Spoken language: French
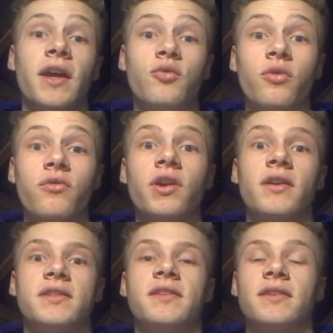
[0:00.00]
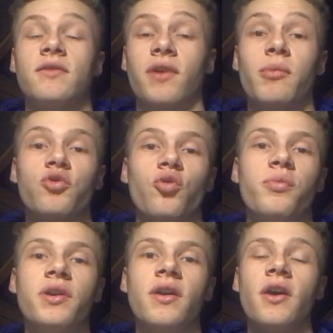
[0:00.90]
Et donc voilà, si tu étais vraiment
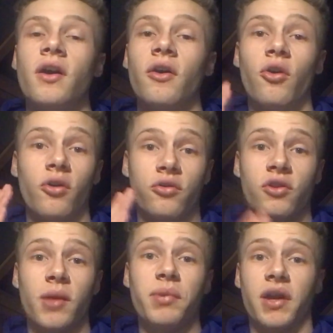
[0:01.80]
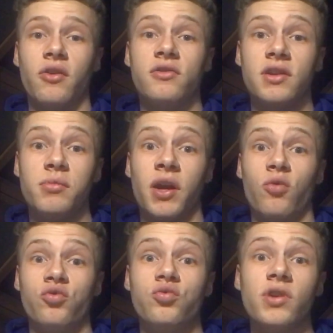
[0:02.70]
tombé euh, dans la période et eh bien,
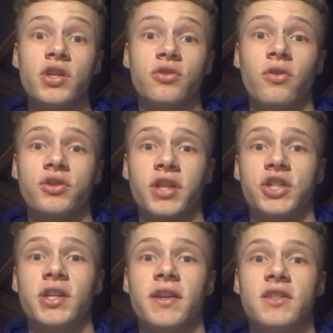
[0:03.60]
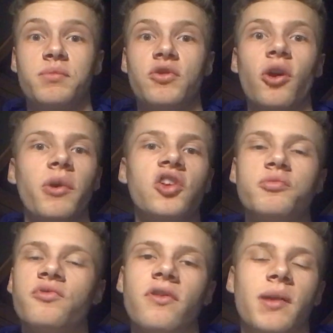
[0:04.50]
où tous les gens cherchaient l'Endspinner, spinner, ben, là
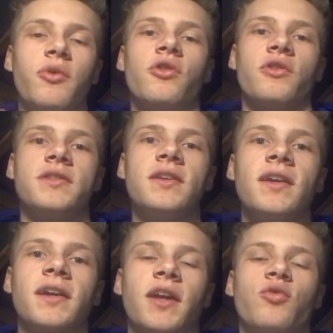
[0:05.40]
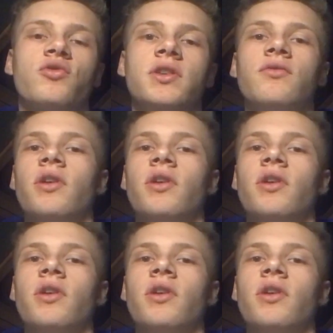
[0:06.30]
tu pouvais vraiment te lancer et créer ton site.